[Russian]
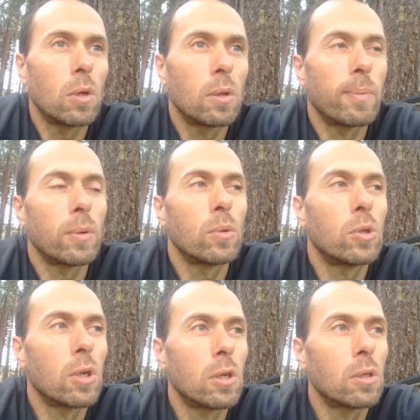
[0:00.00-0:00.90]
Это
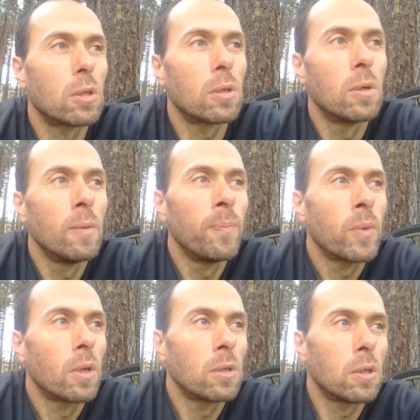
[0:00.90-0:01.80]
получается
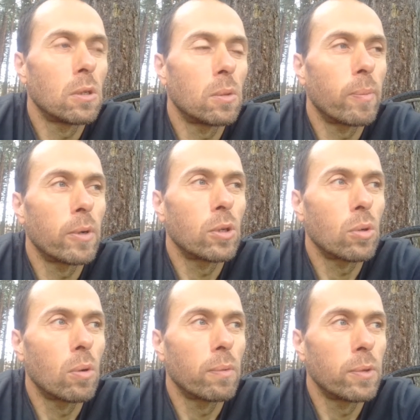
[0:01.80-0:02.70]
10
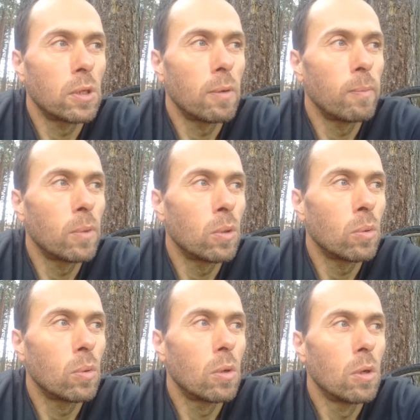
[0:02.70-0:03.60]
прыжков 7
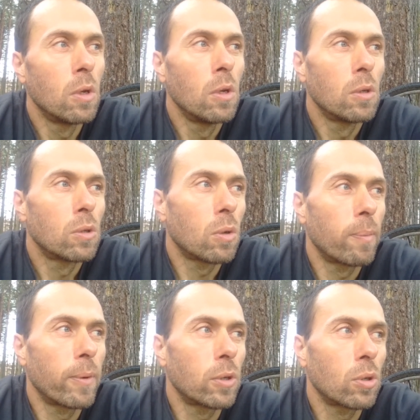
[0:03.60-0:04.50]
минут, 100
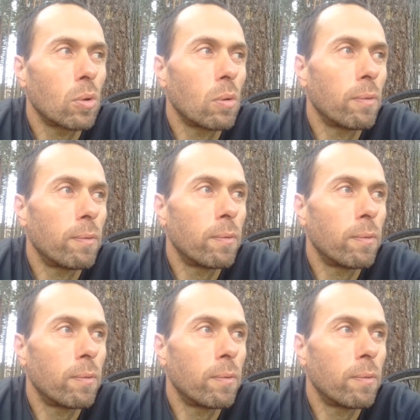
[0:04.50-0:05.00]
прыжков